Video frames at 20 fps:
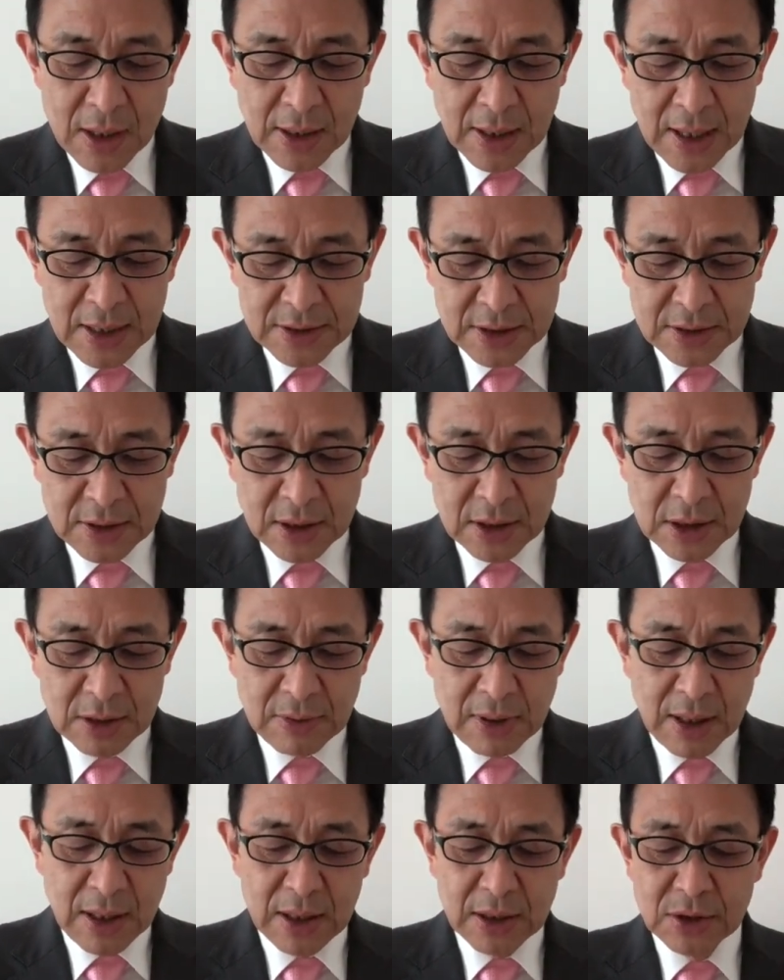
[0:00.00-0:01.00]
患者さんに
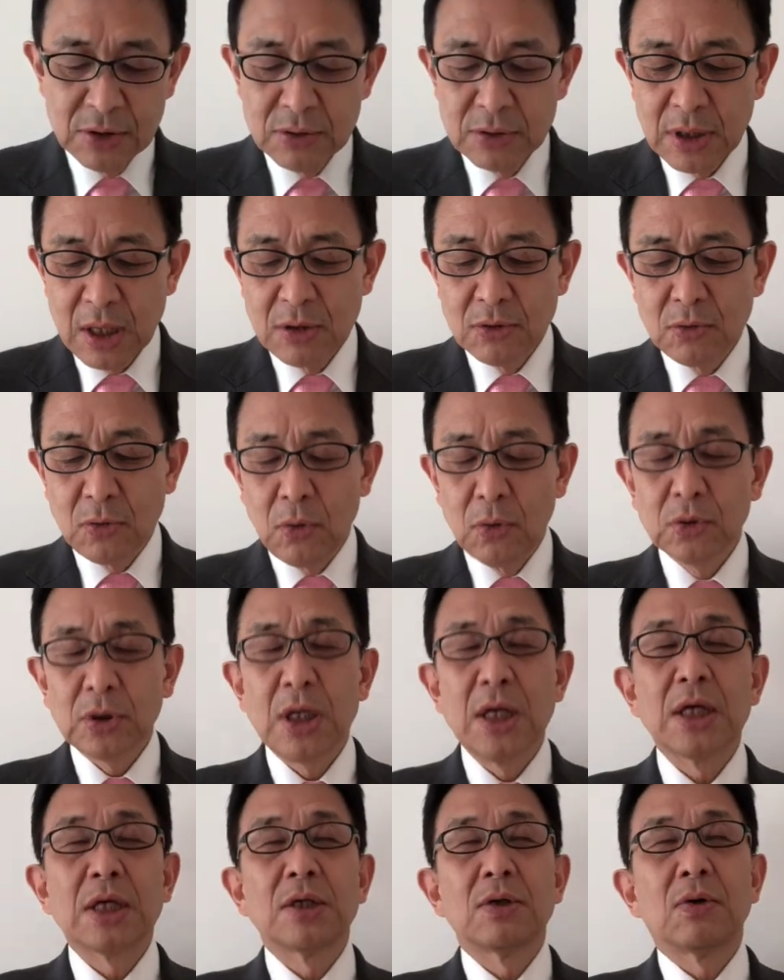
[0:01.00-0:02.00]
はユンケル皇
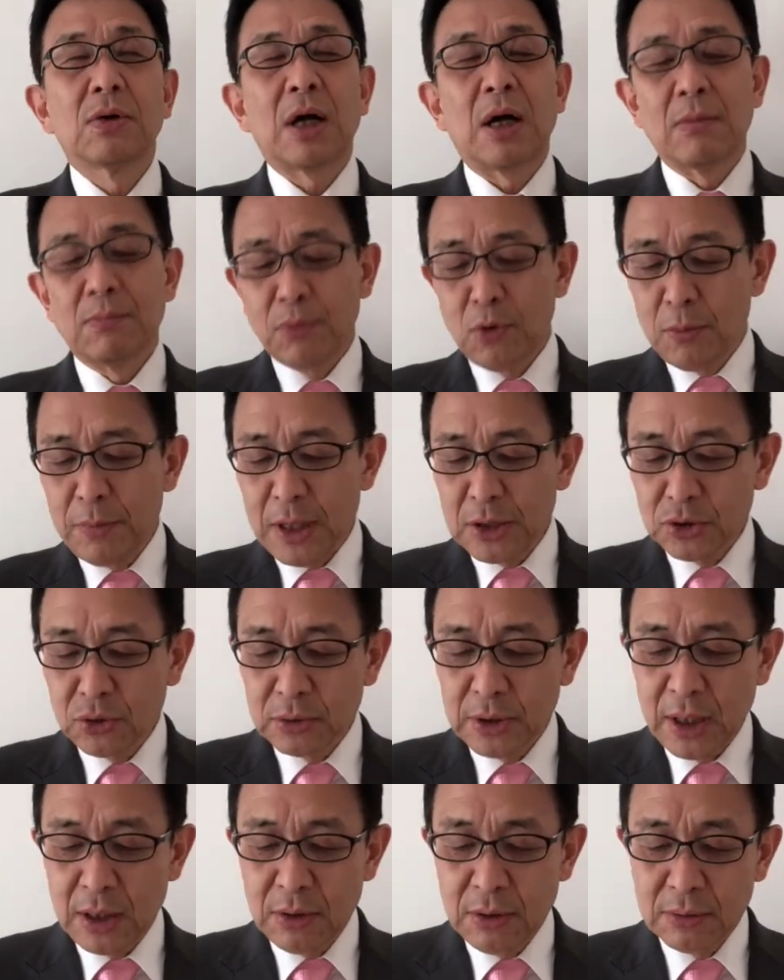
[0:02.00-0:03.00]
帝液の漢方
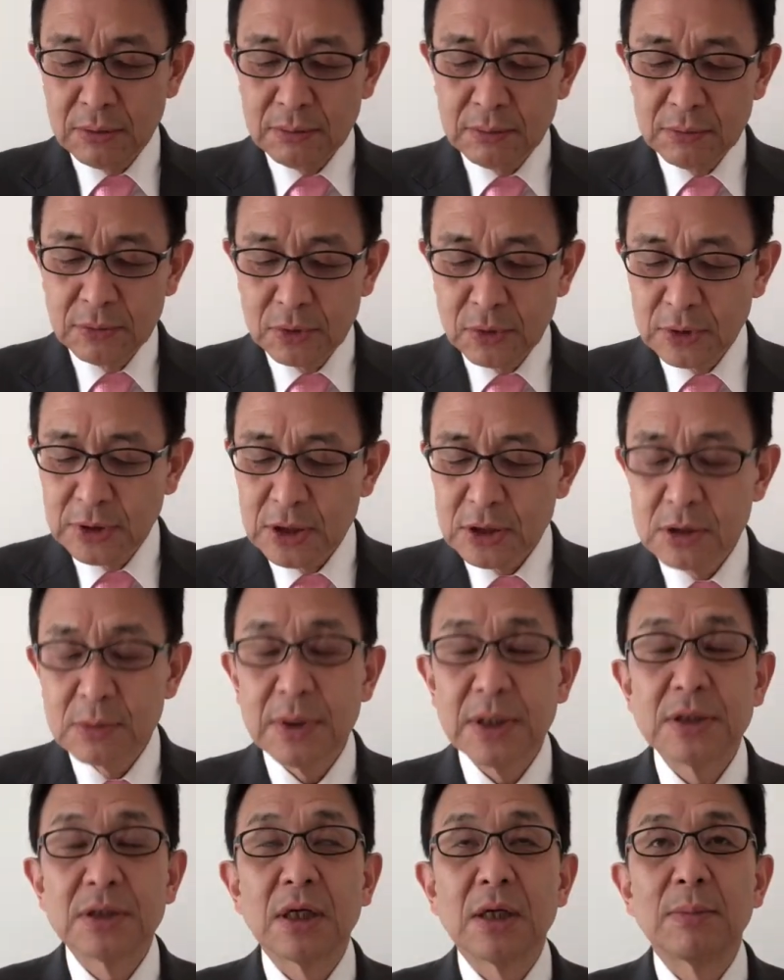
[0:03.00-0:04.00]
バージョンだよと説
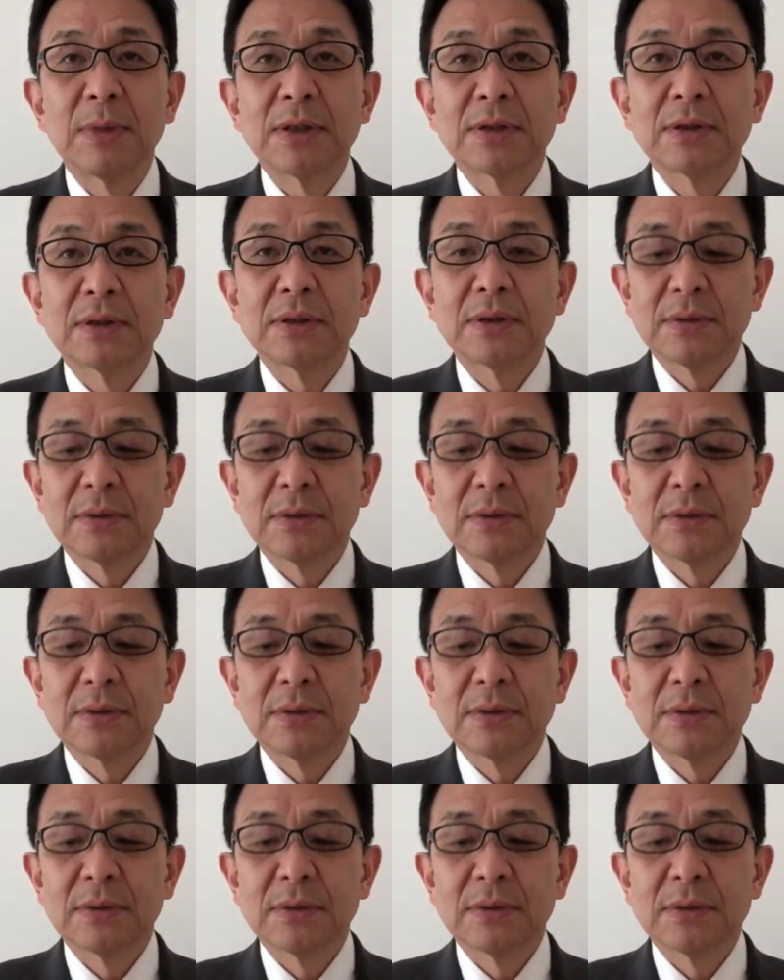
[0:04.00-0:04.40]
明しています。